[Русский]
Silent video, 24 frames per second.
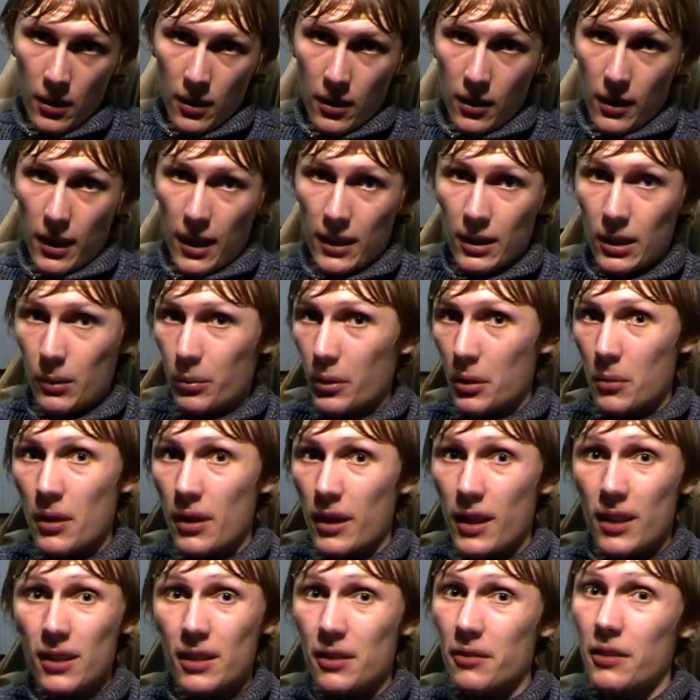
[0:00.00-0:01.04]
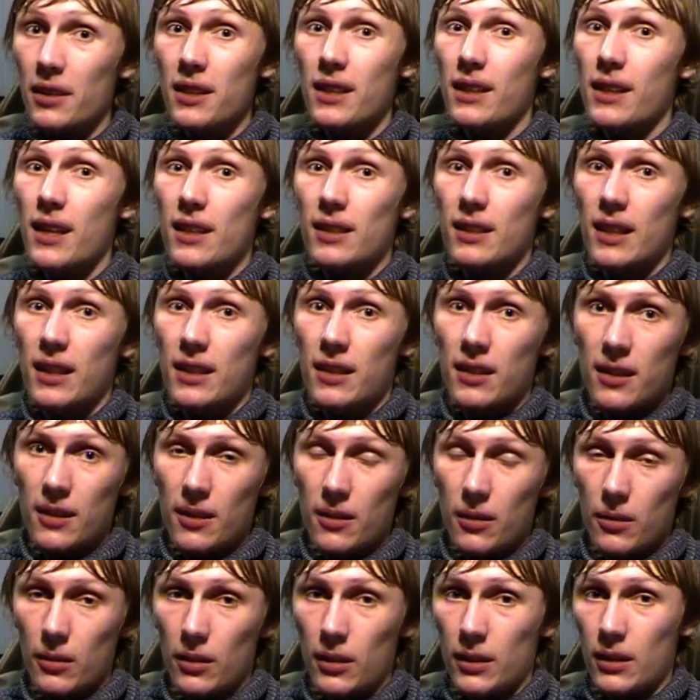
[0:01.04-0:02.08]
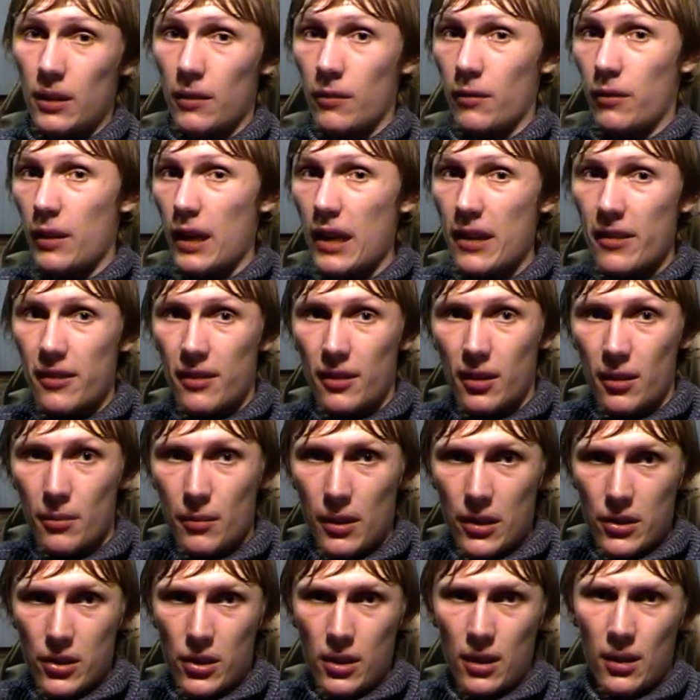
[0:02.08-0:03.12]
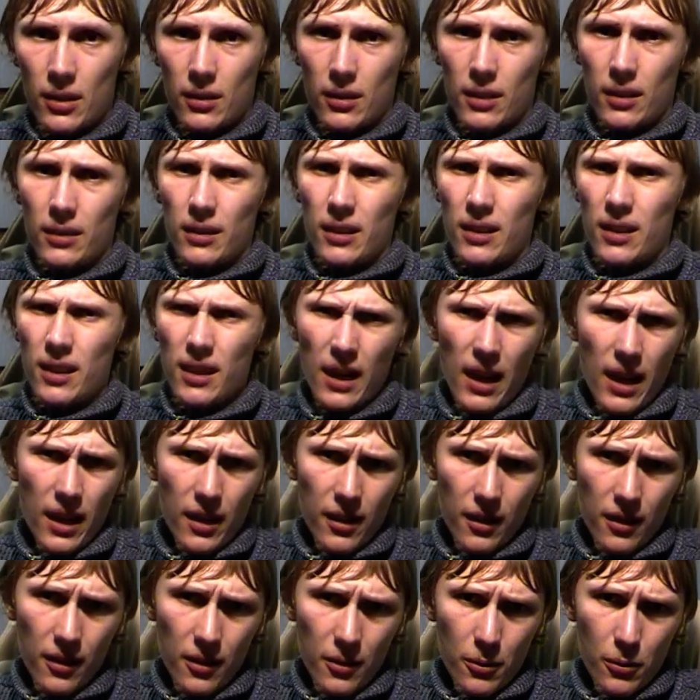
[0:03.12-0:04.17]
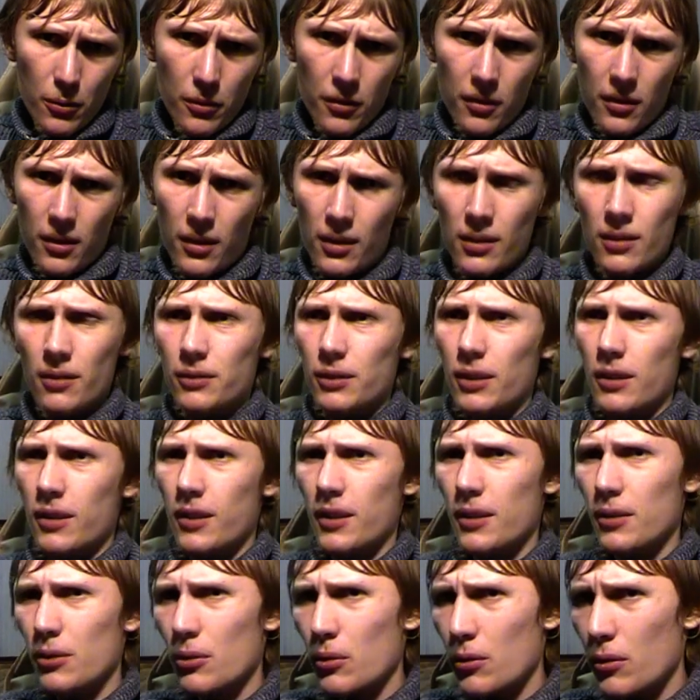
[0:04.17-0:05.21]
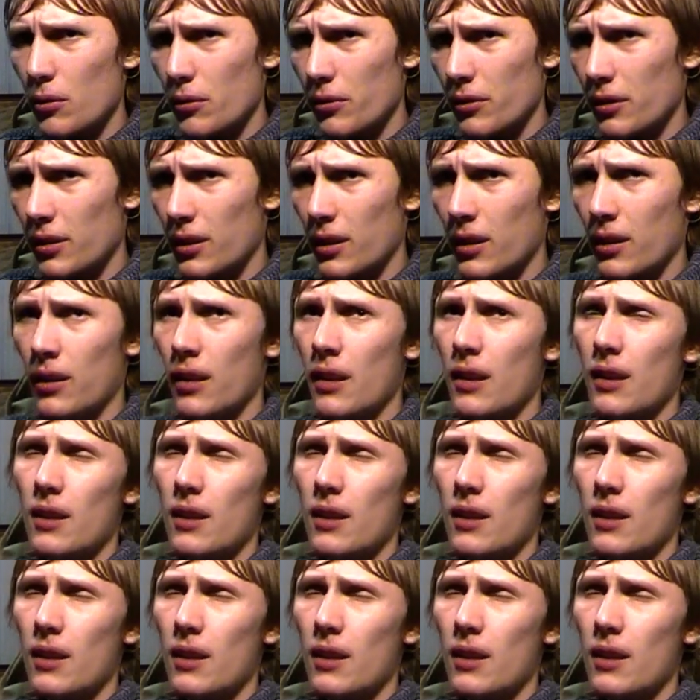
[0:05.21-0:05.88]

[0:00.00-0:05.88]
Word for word: Как, например, этого никогда не делали там Вася Ломаченко, Данияр Елеусинов, Троиновский,